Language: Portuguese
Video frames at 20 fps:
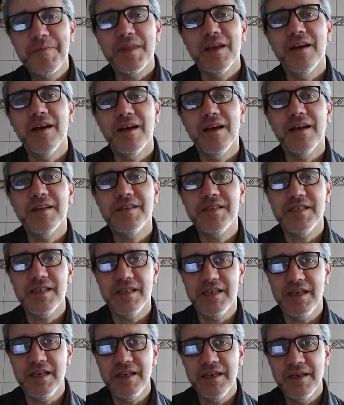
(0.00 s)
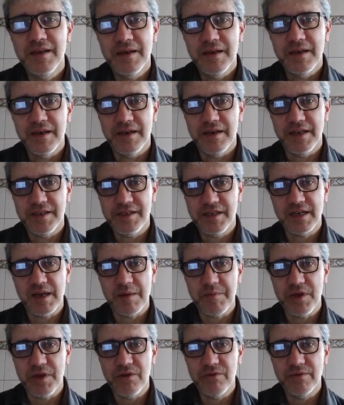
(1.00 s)
eh, seguir nesse
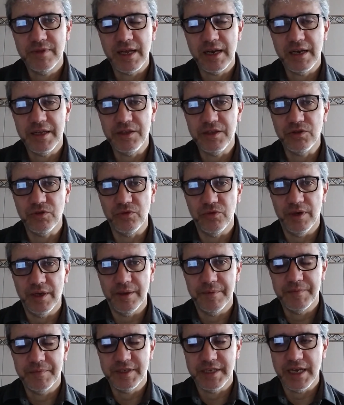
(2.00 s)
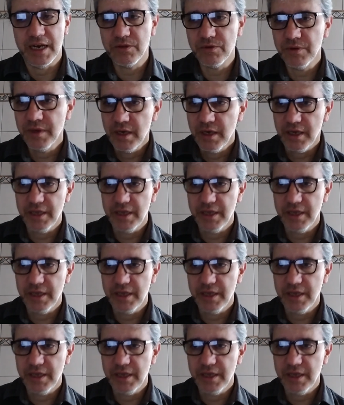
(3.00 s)
caminho da leitura, certo?